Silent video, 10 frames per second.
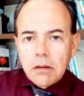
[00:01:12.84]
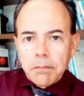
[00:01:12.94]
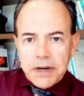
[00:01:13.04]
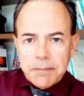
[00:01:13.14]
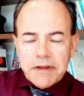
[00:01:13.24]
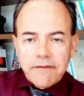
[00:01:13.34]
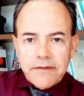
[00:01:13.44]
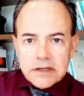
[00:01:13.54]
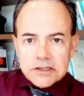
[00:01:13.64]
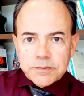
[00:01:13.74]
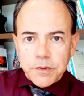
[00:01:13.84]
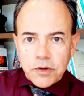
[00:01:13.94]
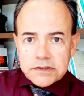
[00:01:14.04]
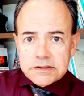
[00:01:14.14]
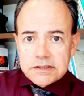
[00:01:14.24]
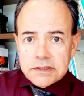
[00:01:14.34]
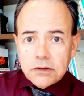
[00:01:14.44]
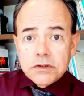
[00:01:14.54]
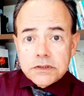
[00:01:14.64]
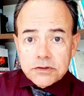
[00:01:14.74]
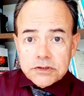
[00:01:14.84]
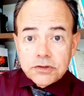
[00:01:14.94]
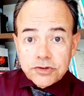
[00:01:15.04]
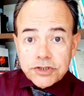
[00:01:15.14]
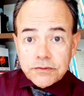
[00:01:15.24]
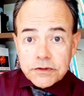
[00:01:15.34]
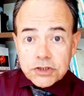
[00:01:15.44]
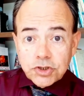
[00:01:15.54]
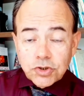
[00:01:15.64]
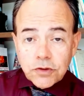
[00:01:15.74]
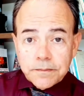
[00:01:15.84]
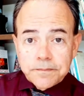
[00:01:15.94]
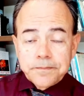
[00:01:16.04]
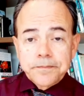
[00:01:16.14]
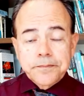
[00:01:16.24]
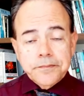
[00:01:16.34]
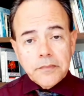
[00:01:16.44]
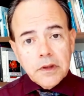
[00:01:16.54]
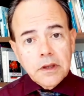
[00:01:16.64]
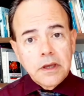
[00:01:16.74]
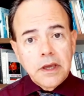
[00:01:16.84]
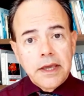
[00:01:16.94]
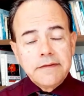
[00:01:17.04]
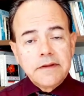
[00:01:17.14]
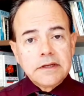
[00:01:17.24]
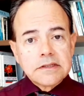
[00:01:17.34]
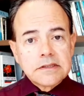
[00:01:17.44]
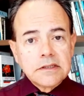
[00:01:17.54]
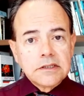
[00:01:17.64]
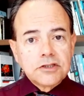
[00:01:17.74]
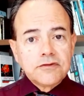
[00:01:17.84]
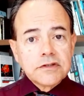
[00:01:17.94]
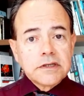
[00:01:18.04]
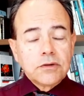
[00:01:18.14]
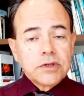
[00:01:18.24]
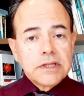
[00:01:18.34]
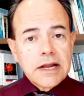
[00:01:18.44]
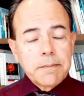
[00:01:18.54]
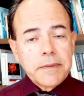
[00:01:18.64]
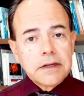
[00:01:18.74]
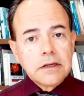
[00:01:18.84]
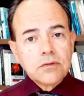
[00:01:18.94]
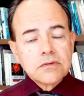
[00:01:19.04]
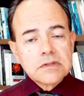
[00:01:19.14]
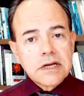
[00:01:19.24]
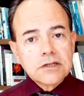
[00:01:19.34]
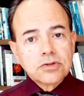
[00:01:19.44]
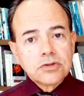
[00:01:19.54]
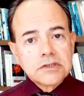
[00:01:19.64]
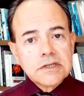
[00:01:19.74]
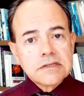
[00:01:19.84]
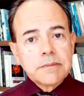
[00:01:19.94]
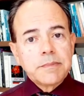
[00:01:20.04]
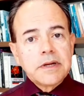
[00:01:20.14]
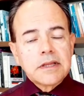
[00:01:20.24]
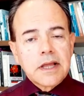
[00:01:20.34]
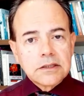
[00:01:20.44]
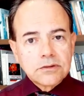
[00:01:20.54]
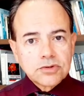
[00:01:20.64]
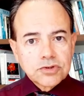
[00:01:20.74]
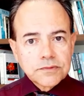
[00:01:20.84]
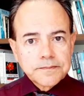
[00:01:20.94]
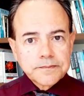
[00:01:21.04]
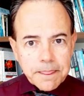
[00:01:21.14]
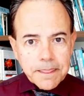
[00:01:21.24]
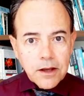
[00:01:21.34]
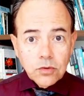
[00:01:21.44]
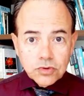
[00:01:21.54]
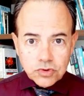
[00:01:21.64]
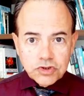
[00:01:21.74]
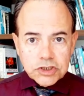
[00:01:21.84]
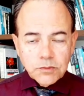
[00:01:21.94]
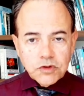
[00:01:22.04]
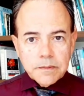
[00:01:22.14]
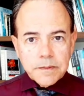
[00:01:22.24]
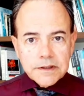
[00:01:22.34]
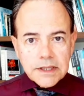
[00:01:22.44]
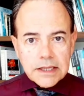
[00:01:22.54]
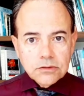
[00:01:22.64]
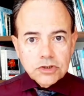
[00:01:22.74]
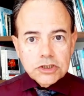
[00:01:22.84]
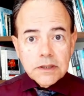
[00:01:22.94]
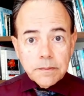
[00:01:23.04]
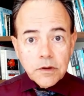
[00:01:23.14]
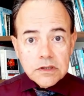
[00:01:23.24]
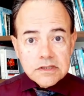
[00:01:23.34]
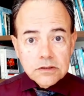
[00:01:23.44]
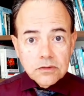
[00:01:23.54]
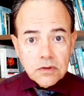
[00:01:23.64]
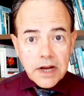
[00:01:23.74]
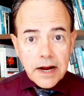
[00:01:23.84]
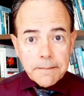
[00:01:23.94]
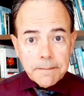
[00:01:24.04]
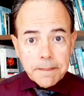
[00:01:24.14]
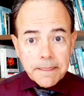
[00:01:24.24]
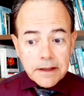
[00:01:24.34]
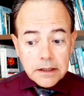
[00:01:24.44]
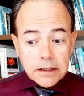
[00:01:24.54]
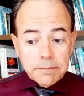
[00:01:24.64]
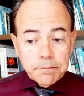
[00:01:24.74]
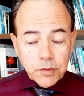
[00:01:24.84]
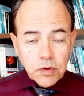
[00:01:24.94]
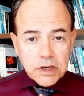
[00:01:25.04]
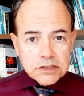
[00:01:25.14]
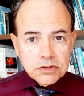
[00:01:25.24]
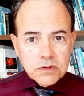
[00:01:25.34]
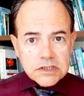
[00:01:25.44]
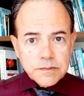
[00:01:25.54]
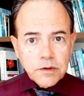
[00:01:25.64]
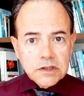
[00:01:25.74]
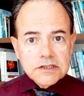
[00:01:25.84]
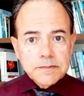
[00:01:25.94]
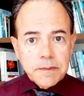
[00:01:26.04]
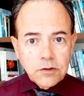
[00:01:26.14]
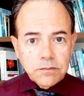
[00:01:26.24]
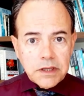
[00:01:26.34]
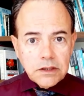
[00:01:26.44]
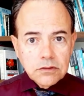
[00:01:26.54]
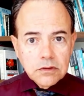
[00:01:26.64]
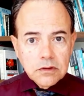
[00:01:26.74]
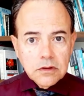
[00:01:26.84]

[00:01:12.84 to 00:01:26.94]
Para manter as próteses onde seu cirurgião deixou, é interessante você cuidar para não usar sutiãs apertados. O sutiã muito apertado tira a prótese do lugar, empurra as duas próteses para o meio